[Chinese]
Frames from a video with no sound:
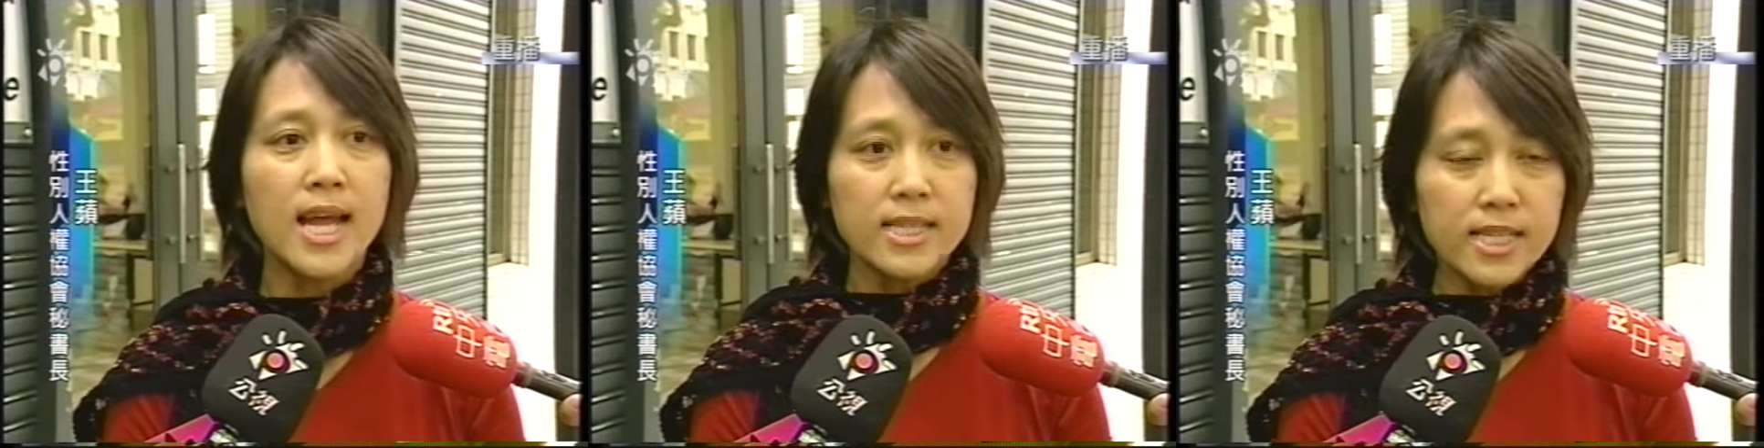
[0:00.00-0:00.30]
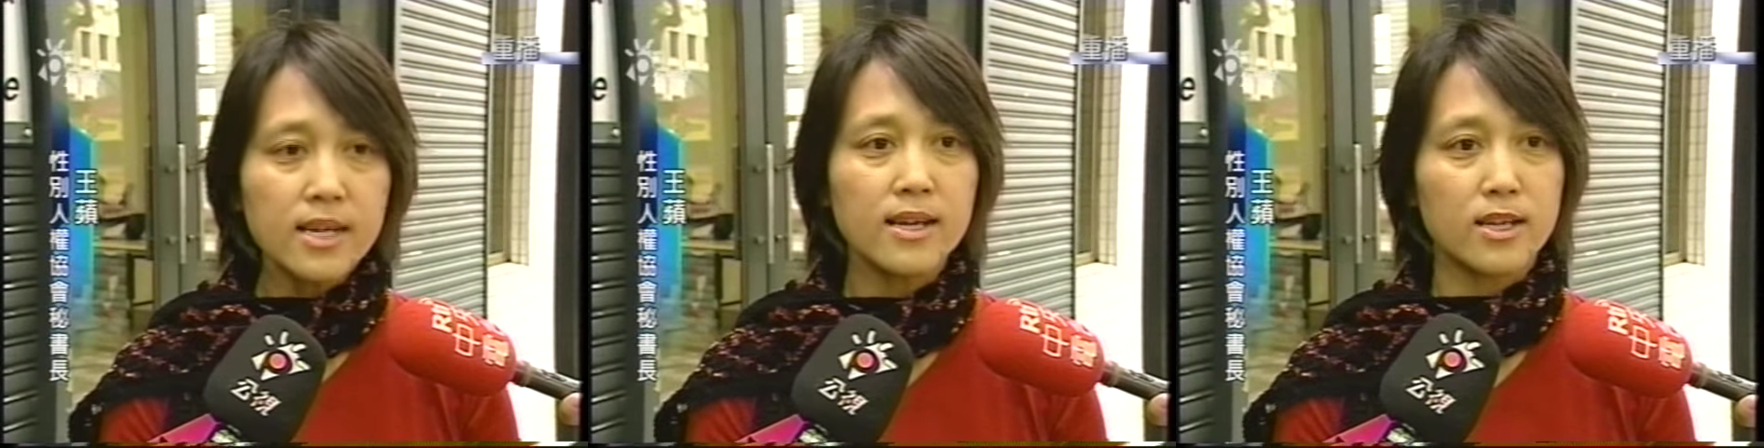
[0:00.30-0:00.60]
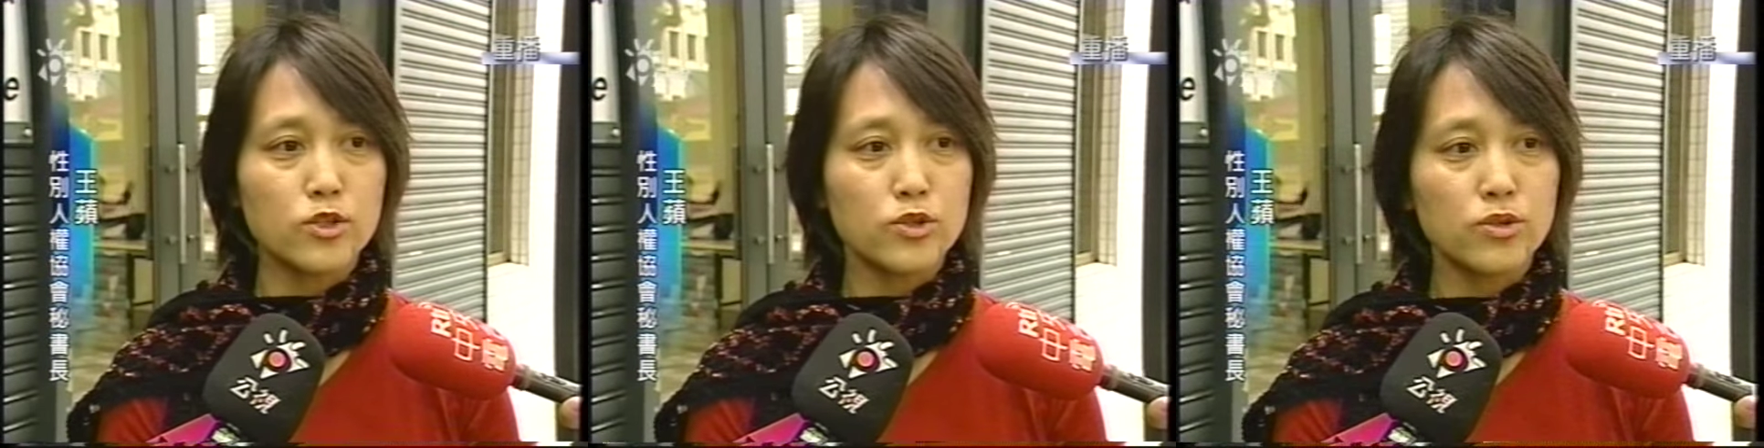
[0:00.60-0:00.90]
第二个
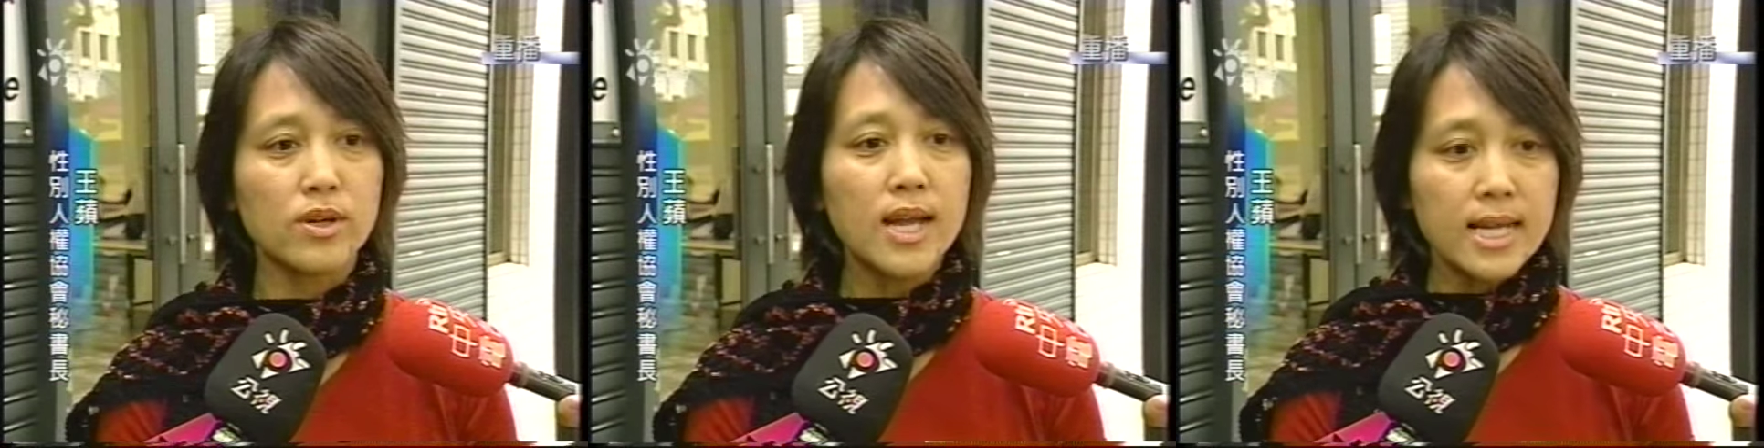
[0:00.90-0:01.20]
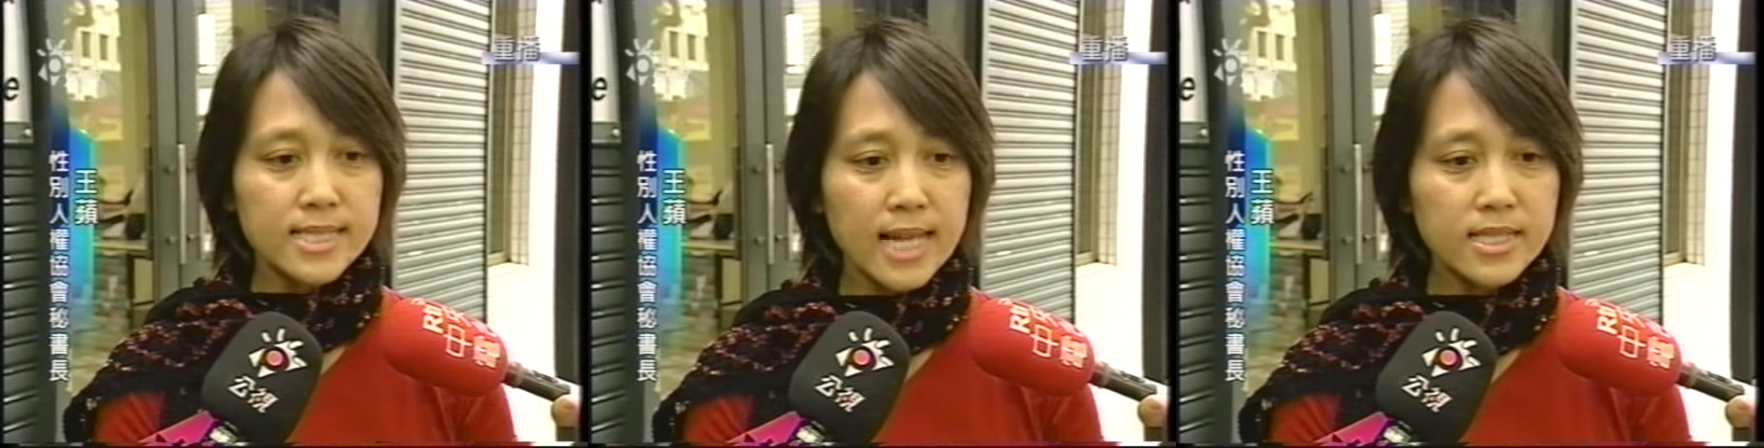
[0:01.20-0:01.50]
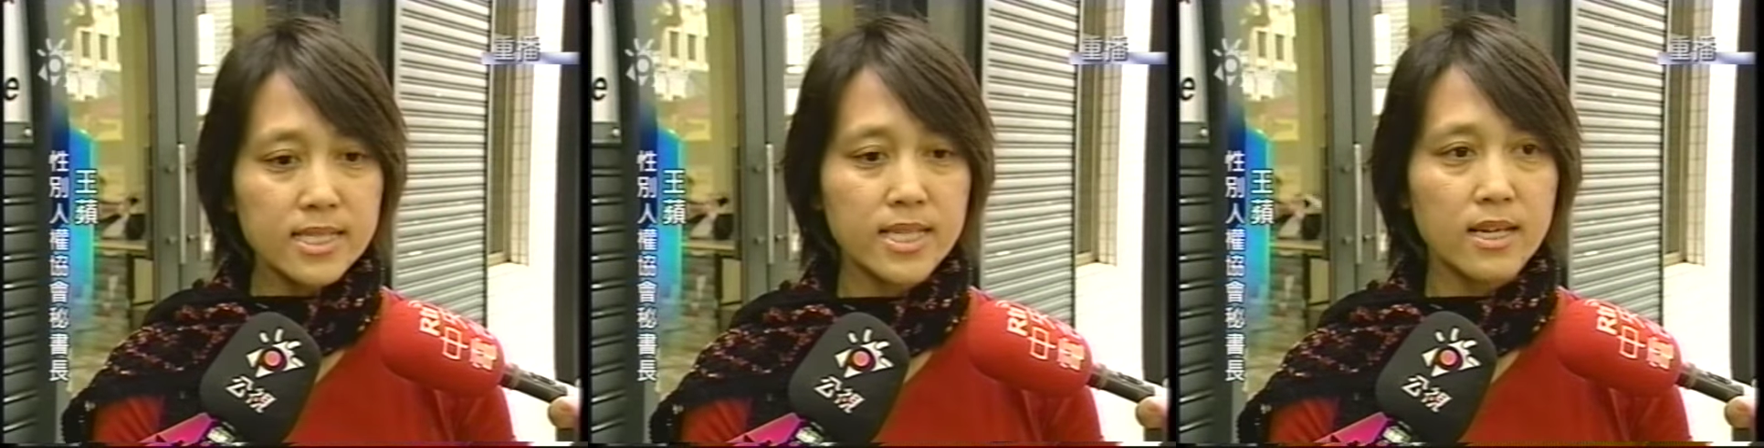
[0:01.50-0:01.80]
就是说，在
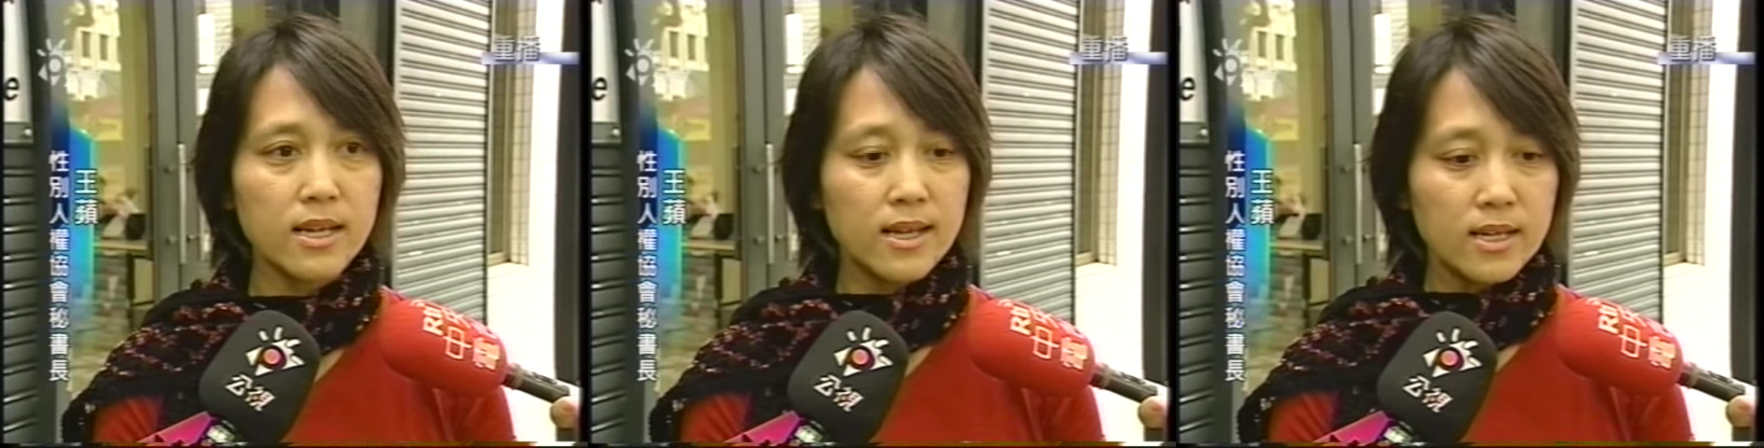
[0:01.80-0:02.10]
这些，